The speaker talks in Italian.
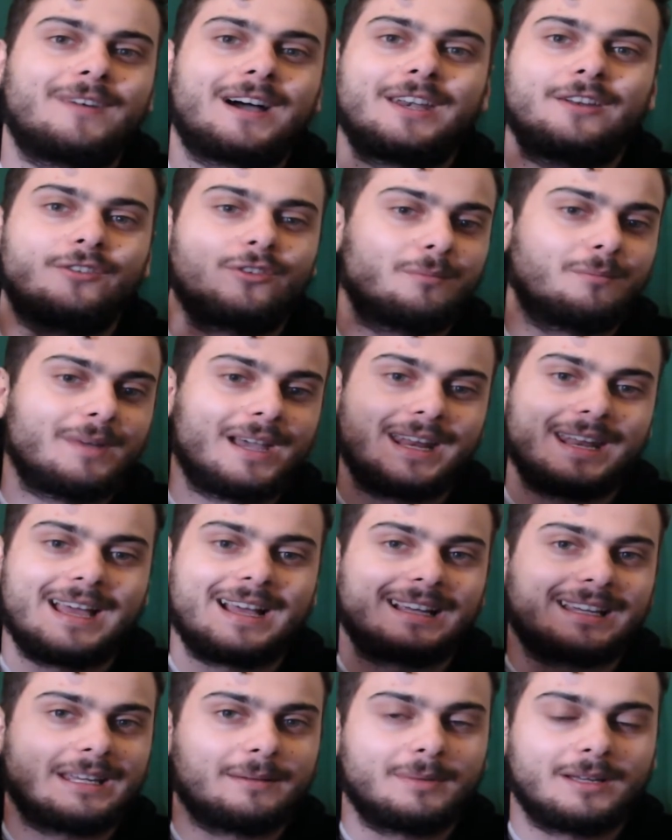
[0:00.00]
vadano bene
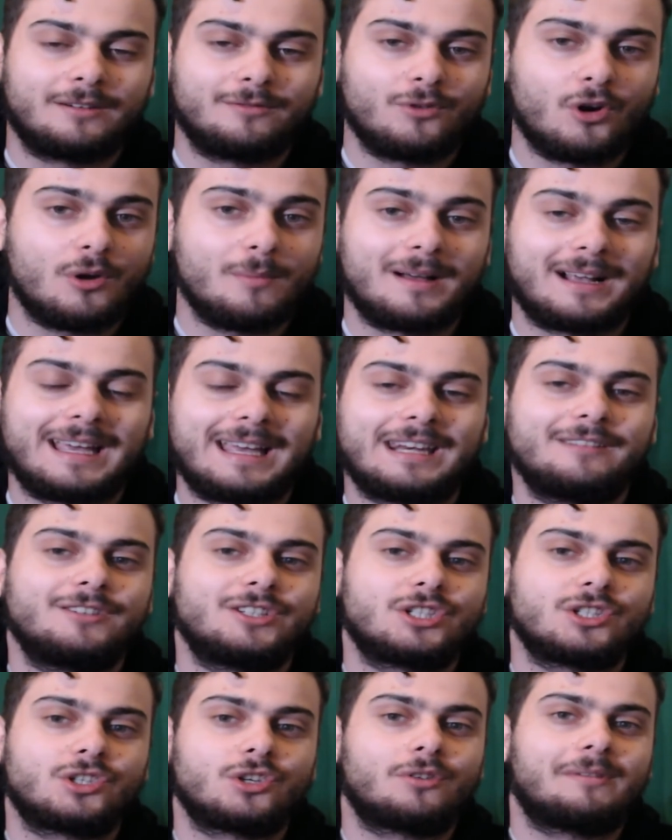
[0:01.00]
anche per voi, magari
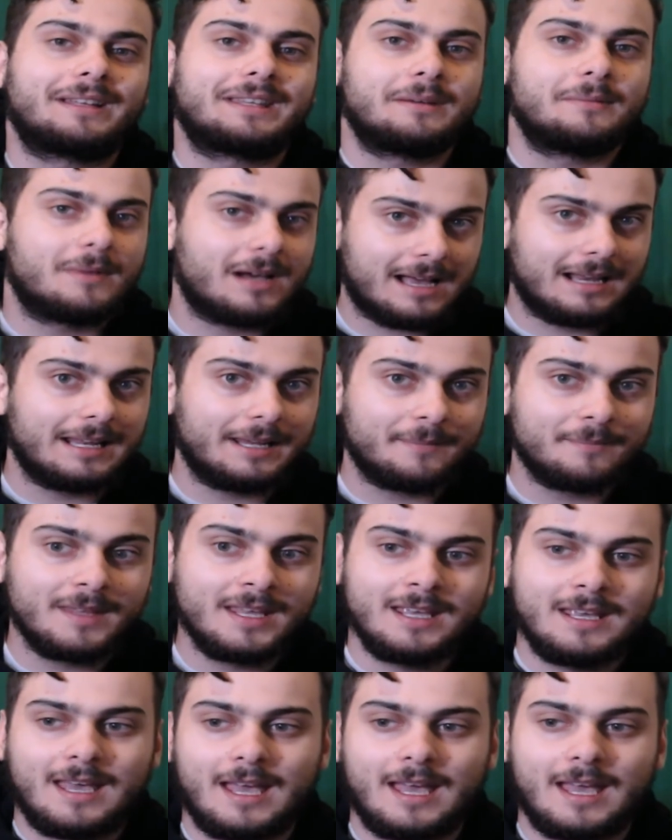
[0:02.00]
vi ci trovate male.